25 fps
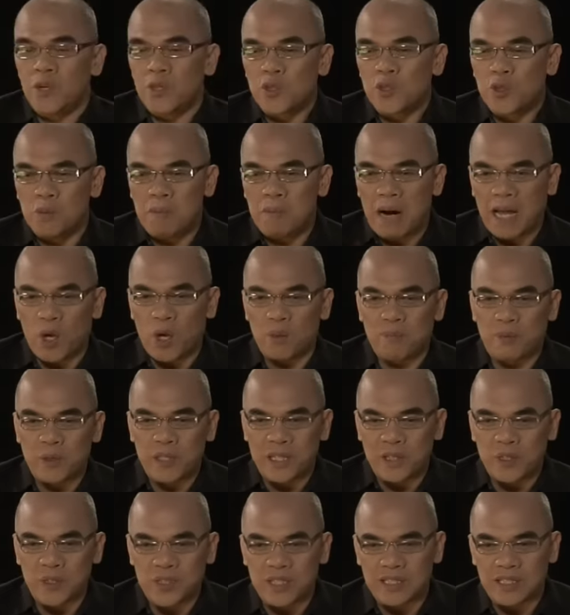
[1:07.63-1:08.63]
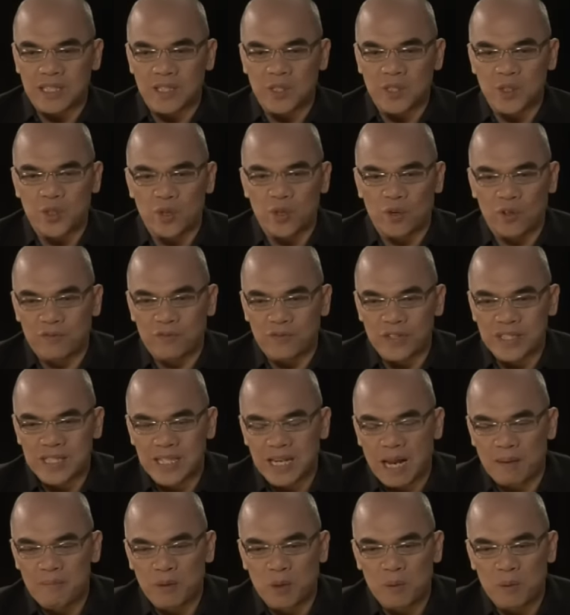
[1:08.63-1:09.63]
Nung dumalaw po dito si Tito Dolphy,
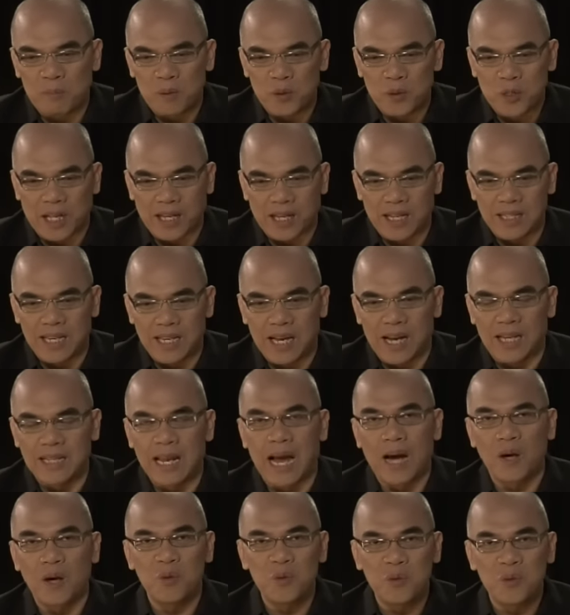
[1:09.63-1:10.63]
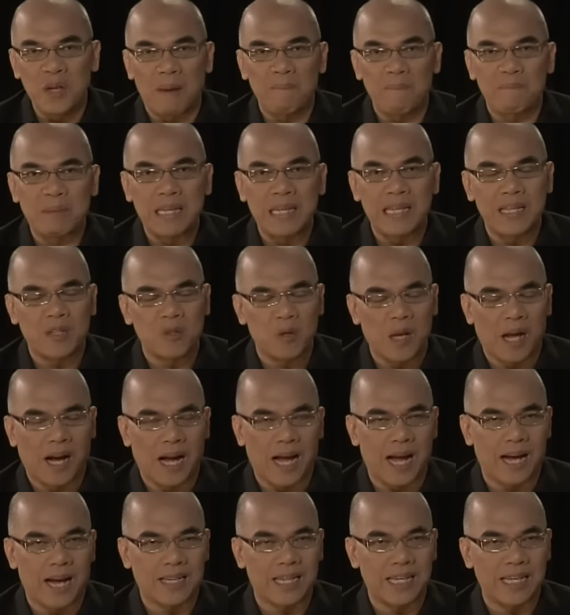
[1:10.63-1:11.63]
sinabi ko po sa kanya na ang unang pelikulang
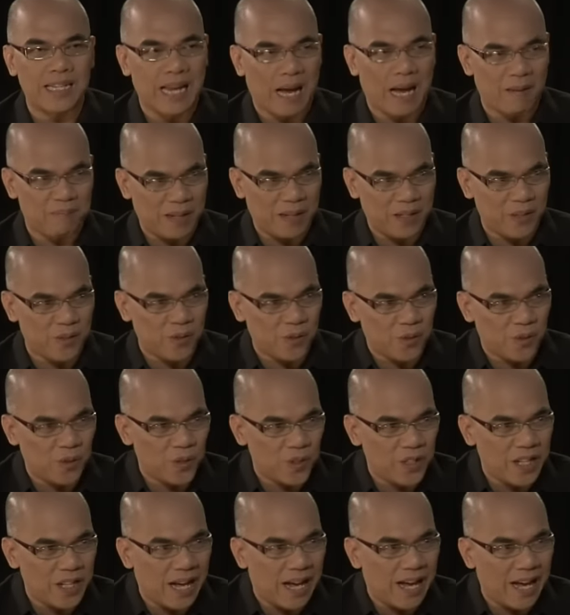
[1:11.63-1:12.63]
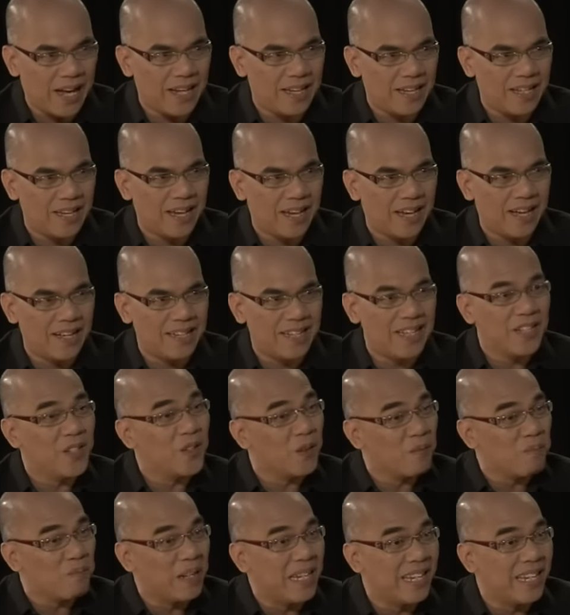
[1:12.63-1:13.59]
aking napanood ay inyong